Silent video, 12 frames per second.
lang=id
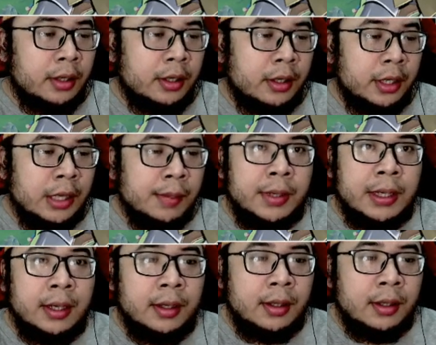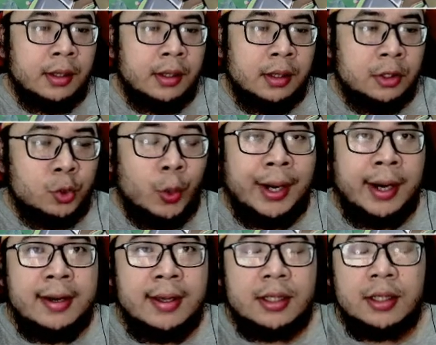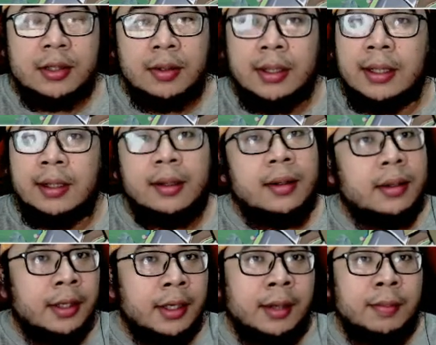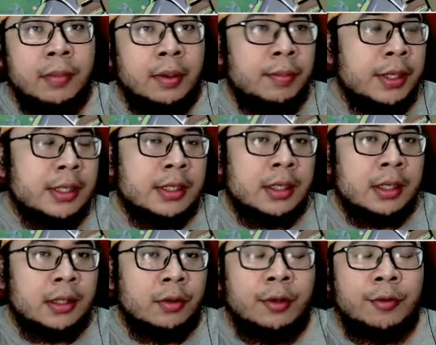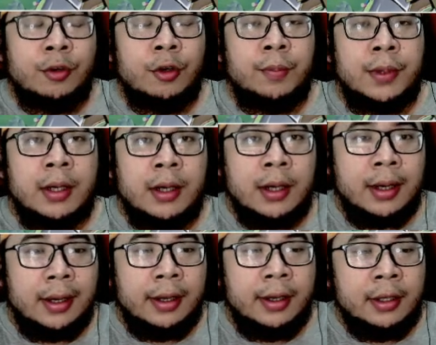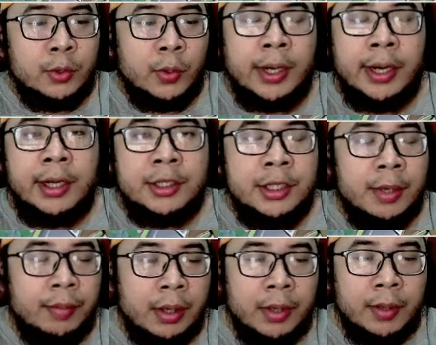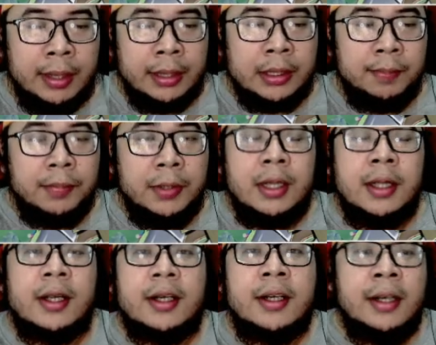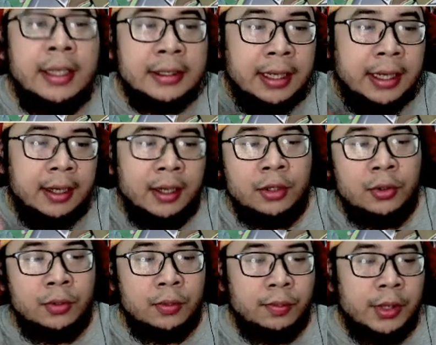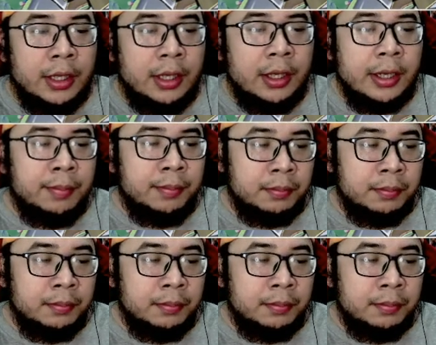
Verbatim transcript: ini game dari Square Enix wah Ini kan publisher atau developer keren ya, Square Enix game-gamenya mantep dan dia sekarang tuh bikin game